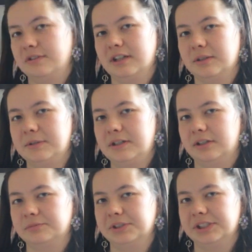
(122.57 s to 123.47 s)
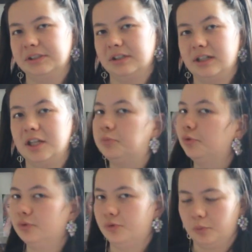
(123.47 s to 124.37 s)
C'est très bien, hein, mais les
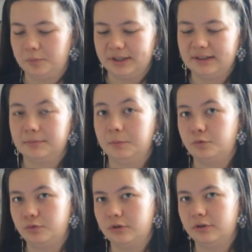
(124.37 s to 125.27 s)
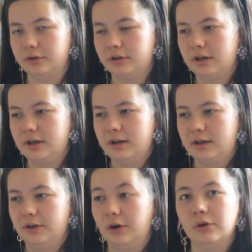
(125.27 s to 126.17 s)
peaux ne sont pas de la même couleur.
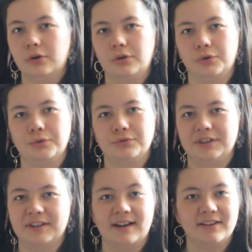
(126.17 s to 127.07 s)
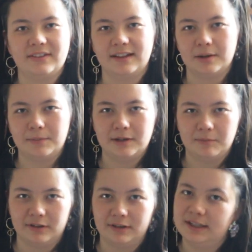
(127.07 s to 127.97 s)
Or, quand on veut être
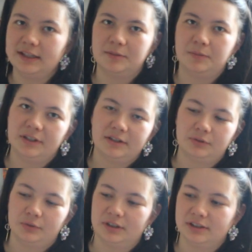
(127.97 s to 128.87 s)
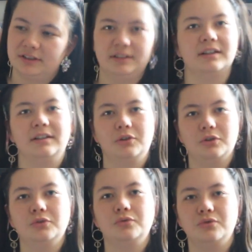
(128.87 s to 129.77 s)
Instagrammable, il est bien de garder un
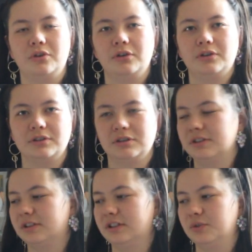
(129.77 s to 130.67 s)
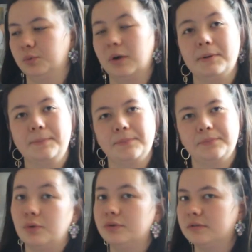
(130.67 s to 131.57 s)
code couleur chez soi.
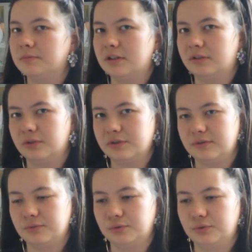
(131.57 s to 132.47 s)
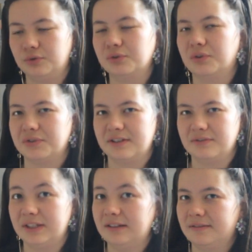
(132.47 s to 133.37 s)
Aussi bien dans ses photos que dans sa
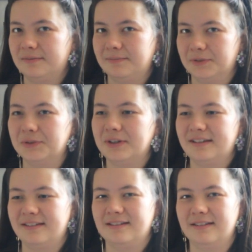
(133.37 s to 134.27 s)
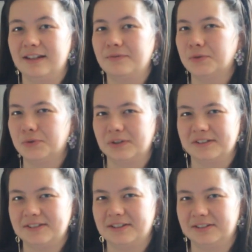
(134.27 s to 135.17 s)
vie. Oui, il faut se
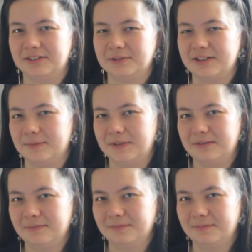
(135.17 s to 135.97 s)
restreindre, les amis.